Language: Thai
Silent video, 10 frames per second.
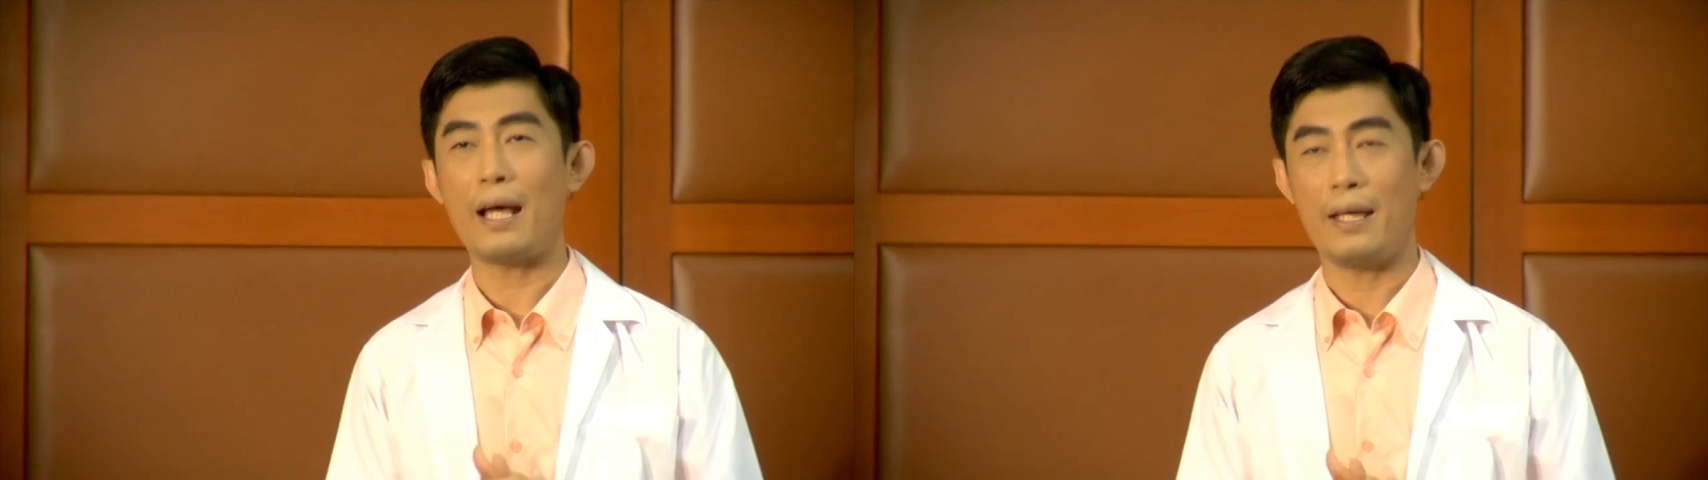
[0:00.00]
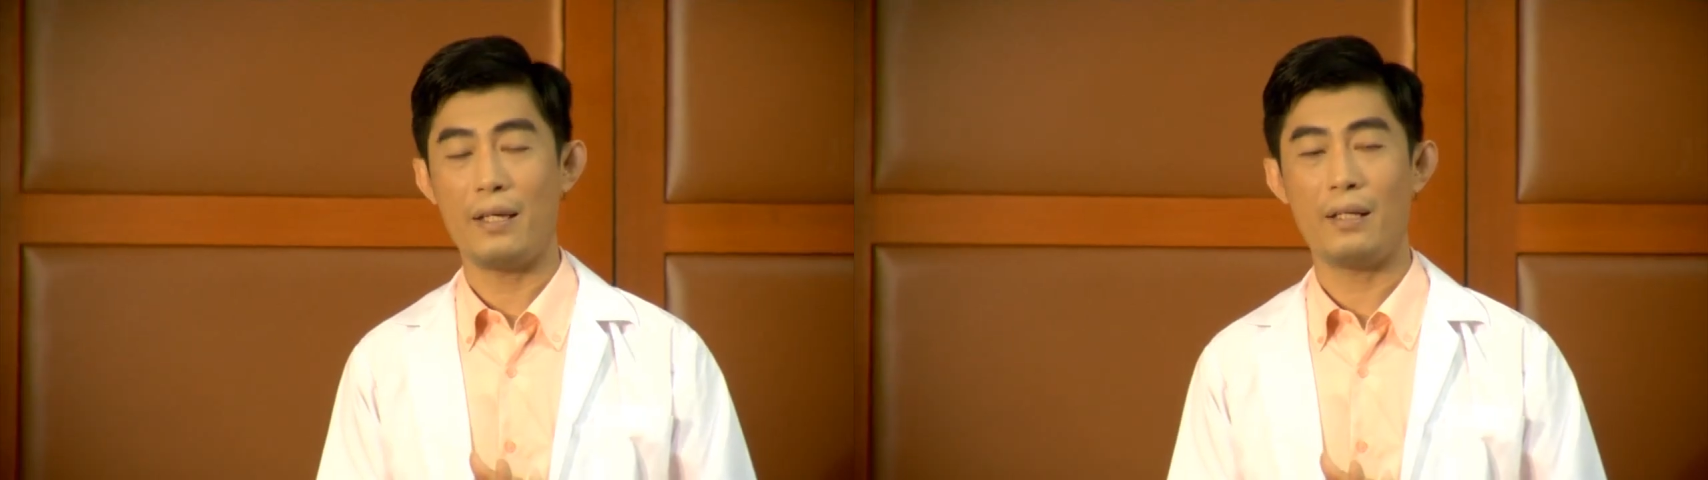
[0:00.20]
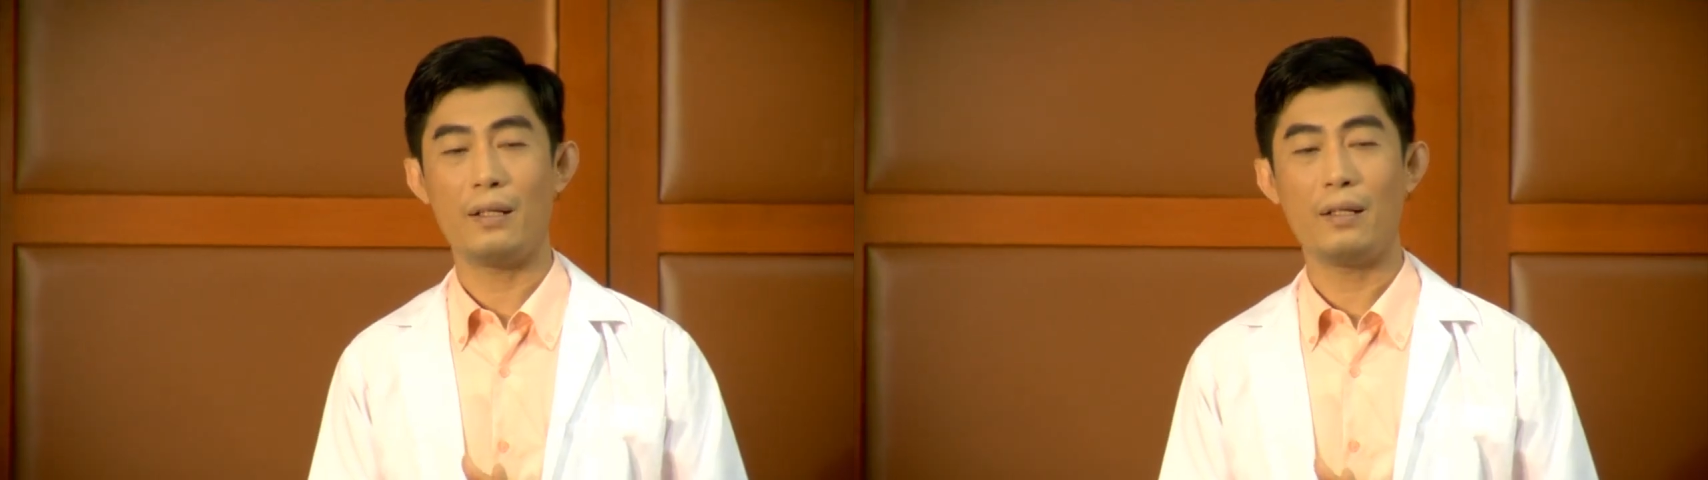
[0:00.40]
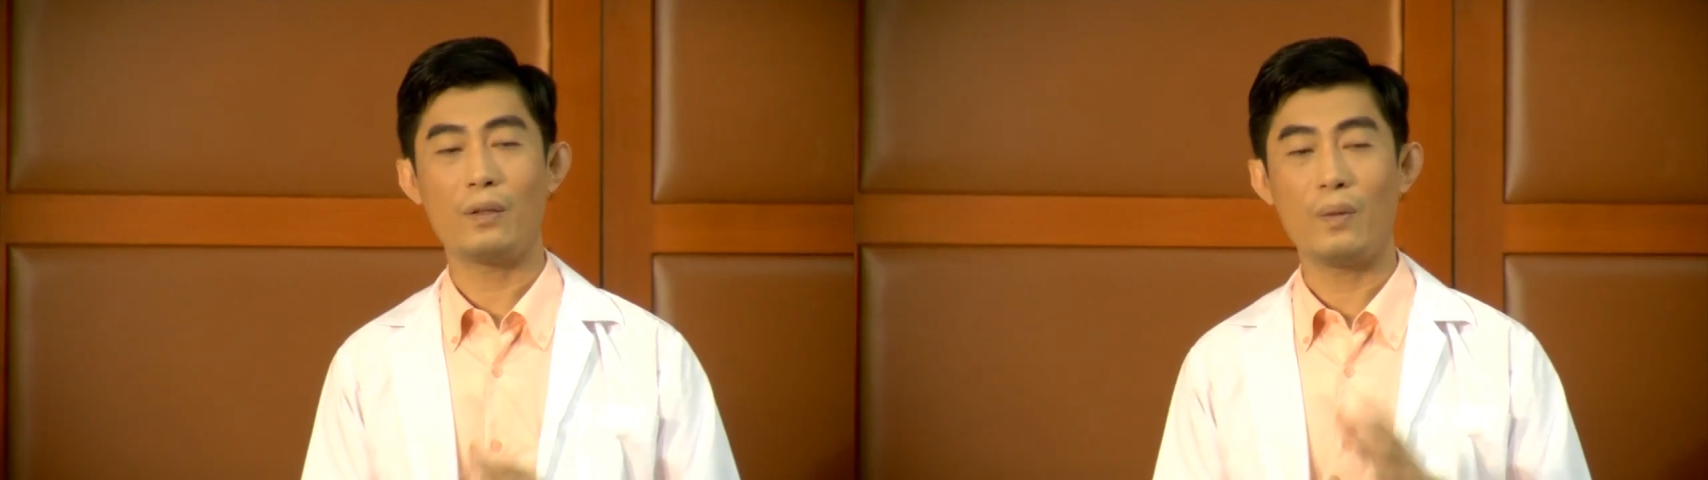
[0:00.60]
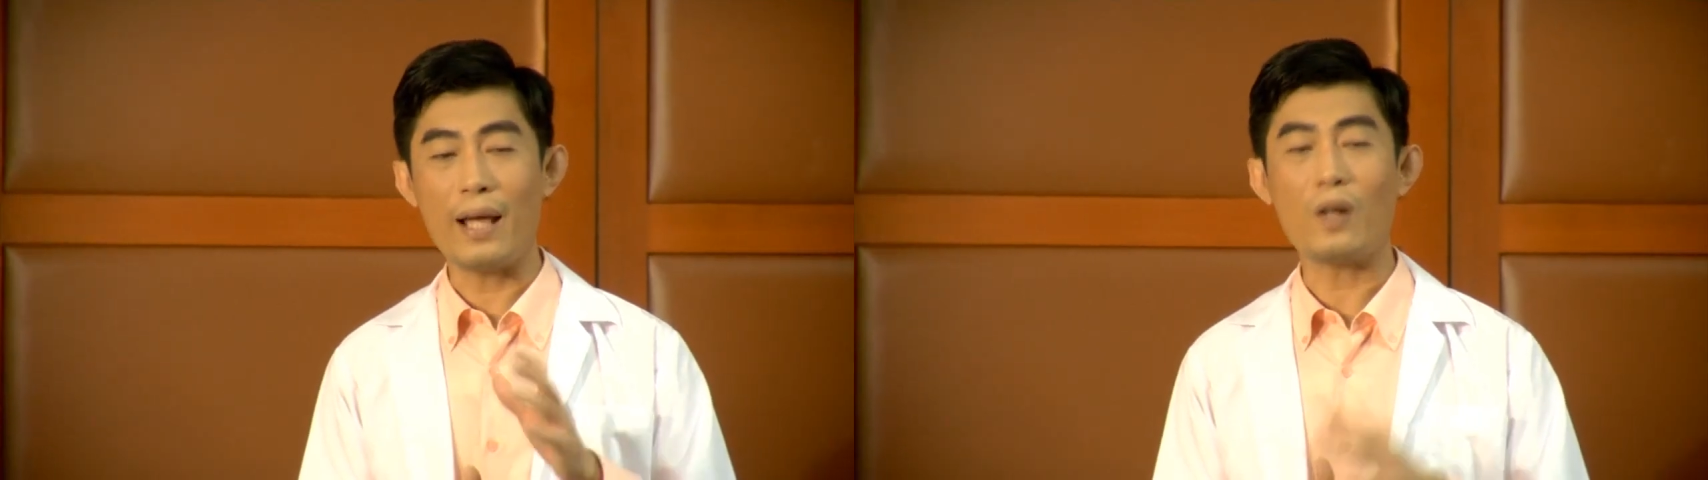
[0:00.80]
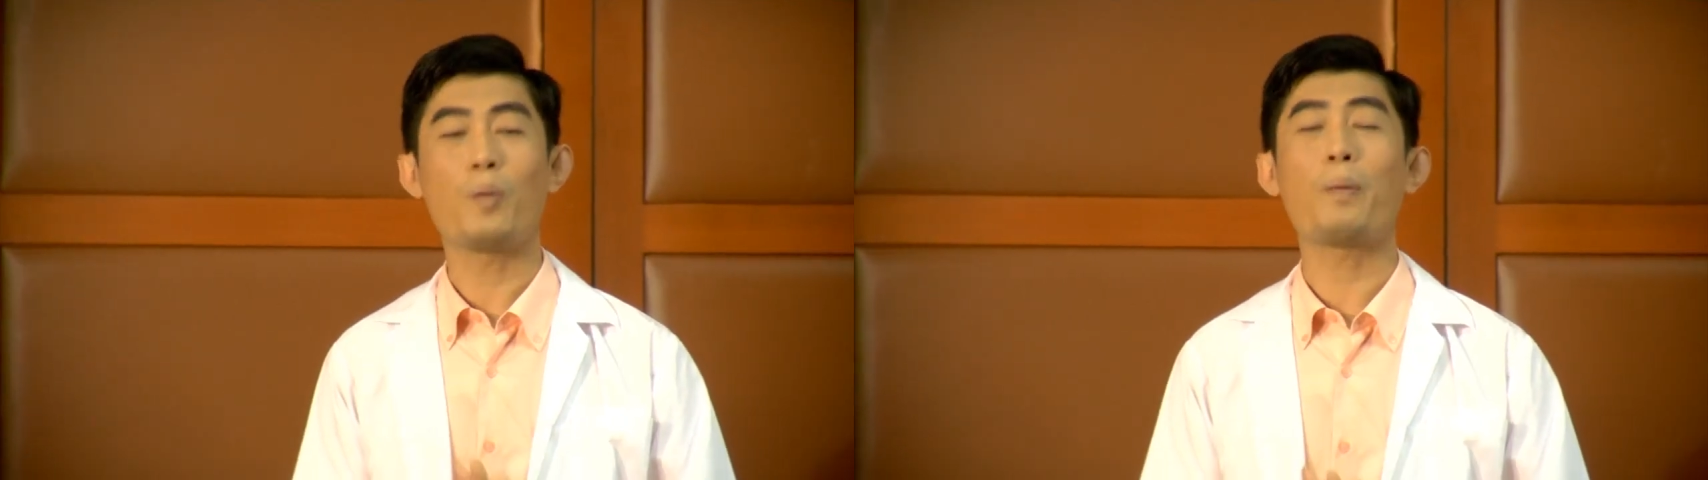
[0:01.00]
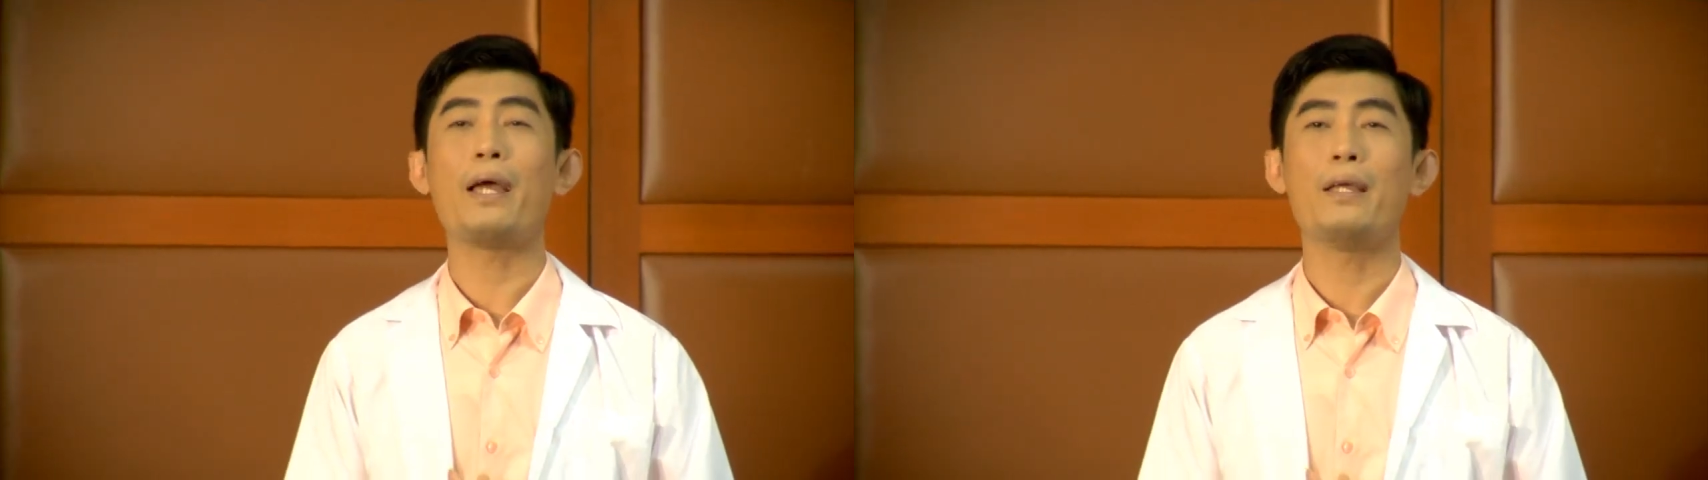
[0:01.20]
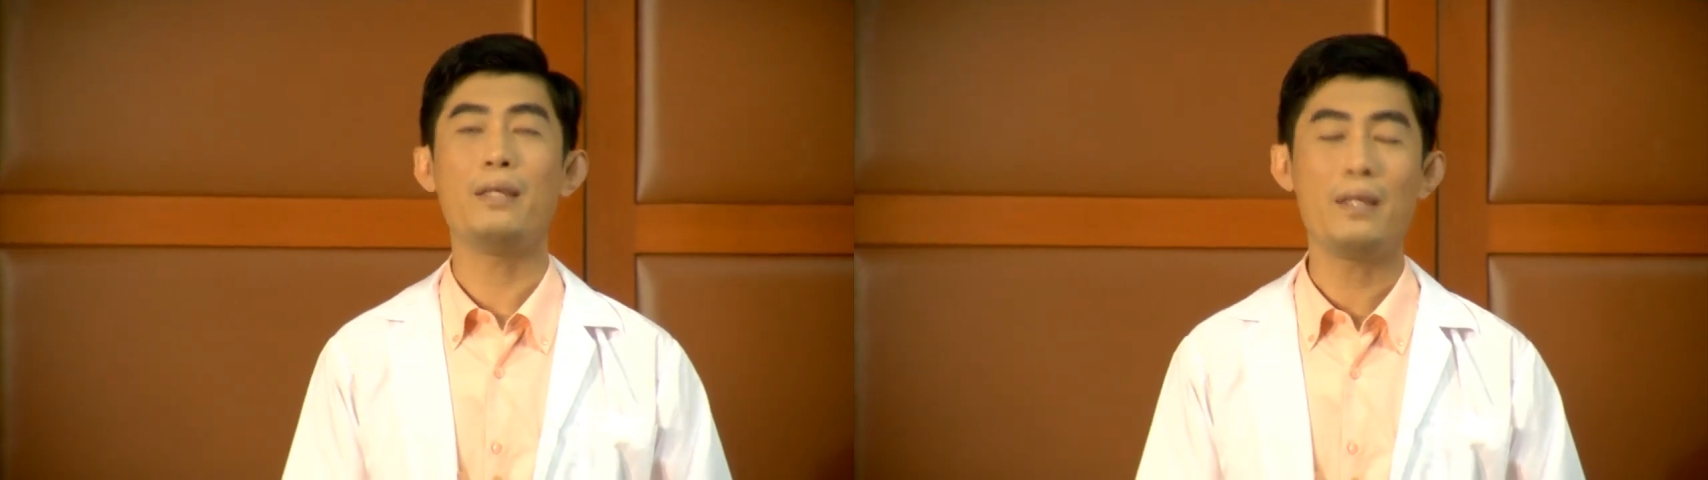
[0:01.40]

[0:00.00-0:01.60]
ใส่ตัวเลขลงไป